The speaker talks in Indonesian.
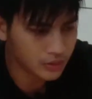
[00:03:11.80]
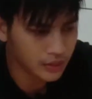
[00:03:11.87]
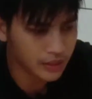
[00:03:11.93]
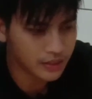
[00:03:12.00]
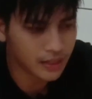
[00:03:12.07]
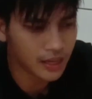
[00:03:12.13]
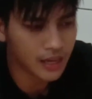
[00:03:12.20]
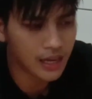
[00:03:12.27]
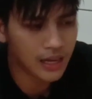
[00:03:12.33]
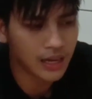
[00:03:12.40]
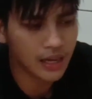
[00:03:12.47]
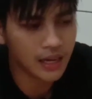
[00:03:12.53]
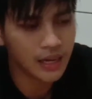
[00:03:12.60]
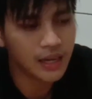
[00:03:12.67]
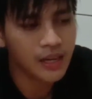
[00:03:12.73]

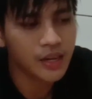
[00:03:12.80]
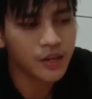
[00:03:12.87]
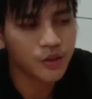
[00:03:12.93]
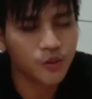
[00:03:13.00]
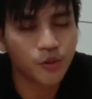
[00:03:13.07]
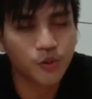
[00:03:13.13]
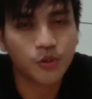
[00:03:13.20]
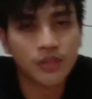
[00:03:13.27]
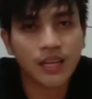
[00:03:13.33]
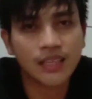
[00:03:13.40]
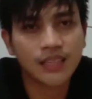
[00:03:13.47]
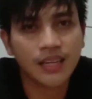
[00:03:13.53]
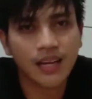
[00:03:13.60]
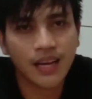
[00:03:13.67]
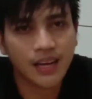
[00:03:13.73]
Kita ngurut
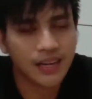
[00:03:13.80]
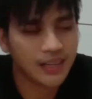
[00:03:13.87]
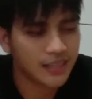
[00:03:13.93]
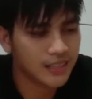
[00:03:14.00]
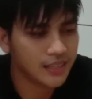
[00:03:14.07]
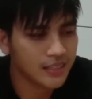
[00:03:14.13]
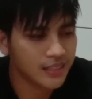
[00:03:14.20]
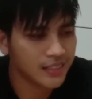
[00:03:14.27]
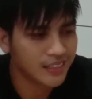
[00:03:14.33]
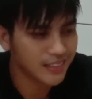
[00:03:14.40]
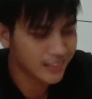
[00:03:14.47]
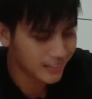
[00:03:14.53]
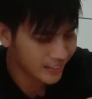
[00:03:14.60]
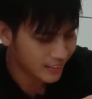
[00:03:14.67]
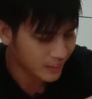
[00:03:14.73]
aja lah.
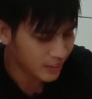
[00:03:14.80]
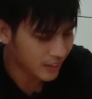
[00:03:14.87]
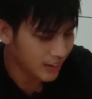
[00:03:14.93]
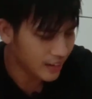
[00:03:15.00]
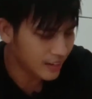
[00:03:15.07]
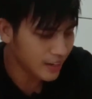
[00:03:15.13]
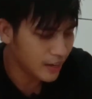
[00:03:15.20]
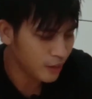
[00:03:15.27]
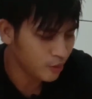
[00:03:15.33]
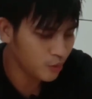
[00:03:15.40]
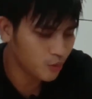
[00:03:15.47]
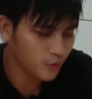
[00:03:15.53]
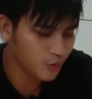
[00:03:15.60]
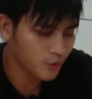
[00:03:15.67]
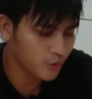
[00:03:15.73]
Karena
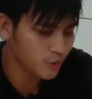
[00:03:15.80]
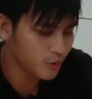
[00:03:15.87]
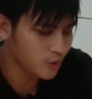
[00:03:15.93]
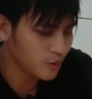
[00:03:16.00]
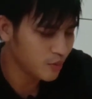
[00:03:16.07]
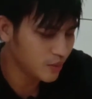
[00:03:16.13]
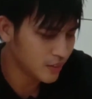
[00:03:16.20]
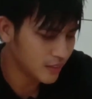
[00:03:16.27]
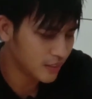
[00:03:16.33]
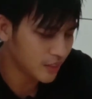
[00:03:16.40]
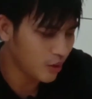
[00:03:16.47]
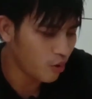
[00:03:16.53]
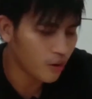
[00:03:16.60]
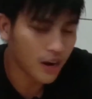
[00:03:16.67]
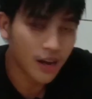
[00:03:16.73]

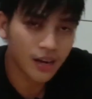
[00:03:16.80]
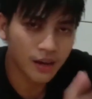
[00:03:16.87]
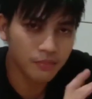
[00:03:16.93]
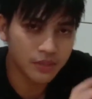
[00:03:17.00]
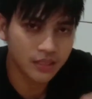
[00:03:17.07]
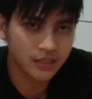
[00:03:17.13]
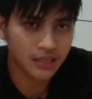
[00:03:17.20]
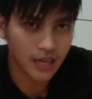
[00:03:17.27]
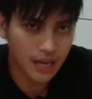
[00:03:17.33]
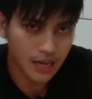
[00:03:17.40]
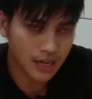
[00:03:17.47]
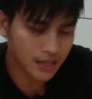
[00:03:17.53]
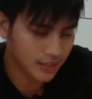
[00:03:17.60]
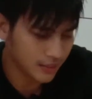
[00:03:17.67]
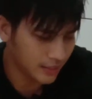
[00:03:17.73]
ngurut orang nggak
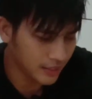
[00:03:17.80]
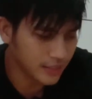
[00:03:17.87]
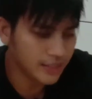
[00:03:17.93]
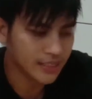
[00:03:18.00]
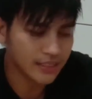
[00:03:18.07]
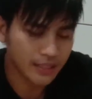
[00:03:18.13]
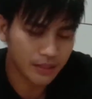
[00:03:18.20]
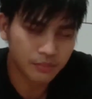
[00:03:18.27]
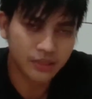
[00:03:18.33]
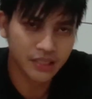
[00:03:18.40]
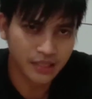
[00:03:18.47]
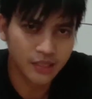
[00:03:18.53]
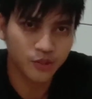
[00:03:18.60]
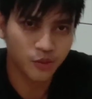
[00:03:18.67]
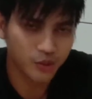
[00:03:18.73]
bisa, jadi kita
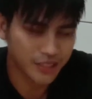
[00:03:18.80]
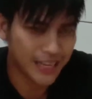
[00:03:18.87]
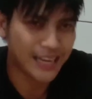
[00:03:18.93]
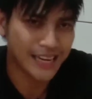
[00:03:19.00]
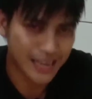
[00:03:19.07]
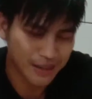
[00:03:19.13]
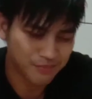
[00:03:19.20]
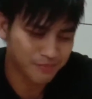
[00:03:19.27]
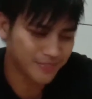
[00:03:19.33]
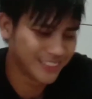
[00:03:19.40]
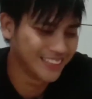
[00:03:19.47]
bisanya ngurut ayam